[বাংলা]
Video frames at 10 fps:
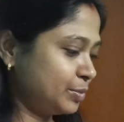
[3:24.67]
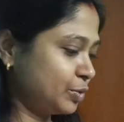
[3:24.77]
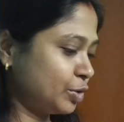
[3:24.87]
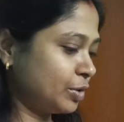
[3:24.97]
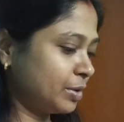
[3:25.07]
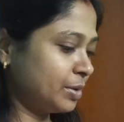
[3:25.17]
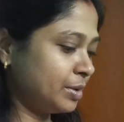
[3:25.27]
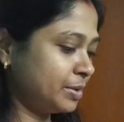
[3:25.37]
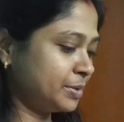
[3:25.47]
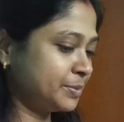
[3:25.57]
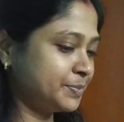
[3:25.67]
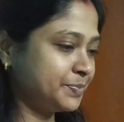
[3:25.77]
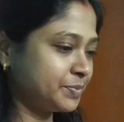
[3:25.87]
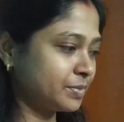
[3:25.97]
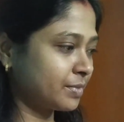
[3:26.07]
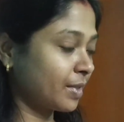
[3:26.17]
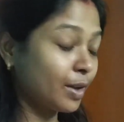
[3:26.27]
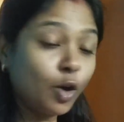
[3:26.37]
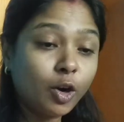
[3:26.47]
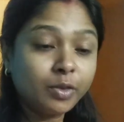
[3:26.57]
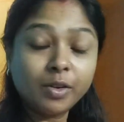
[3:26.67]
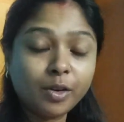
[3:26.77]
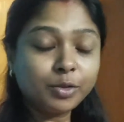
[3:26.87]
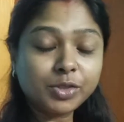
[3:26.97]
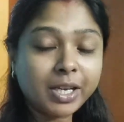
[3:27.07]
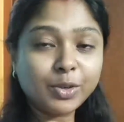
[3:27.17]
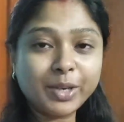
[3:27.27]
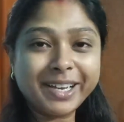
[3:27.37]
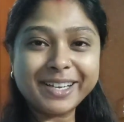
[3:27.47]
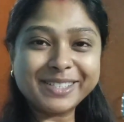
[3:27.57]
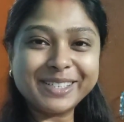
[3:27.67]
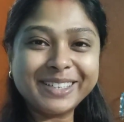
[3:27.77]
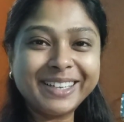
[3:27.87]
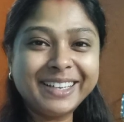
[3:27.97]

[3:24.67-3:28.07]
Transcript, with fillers: পুরো ঘরগুলো অগোছালো হয়ে আছে